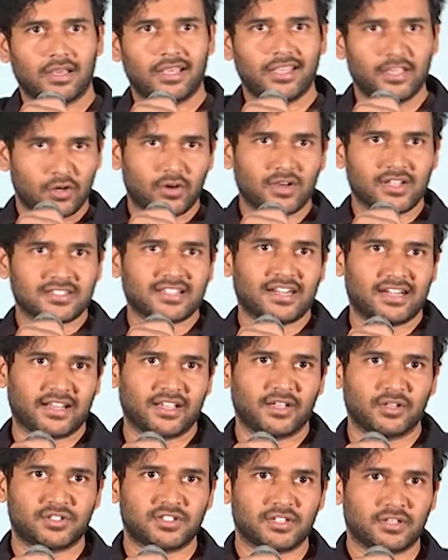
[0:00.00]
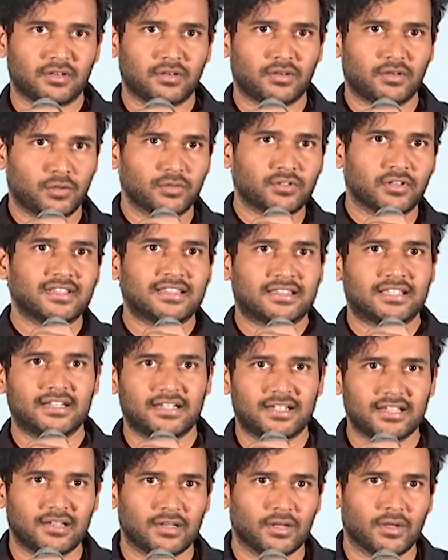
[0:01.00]
హీరోగా స్టార్ట్ అయ్యి వచ్చాను టూ థౌజండ్
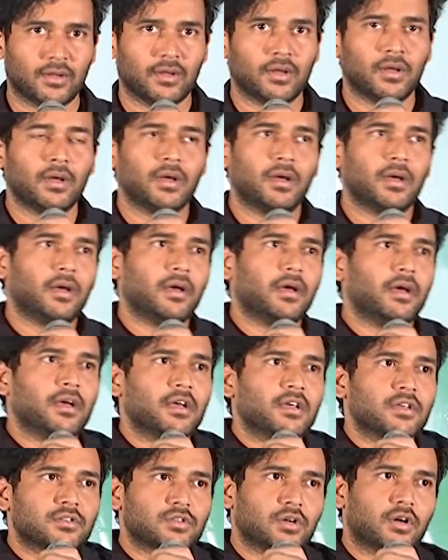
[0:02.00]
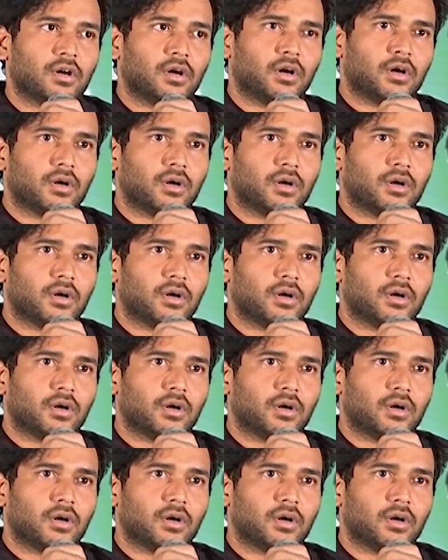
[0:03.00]
థర్టీన్లో సో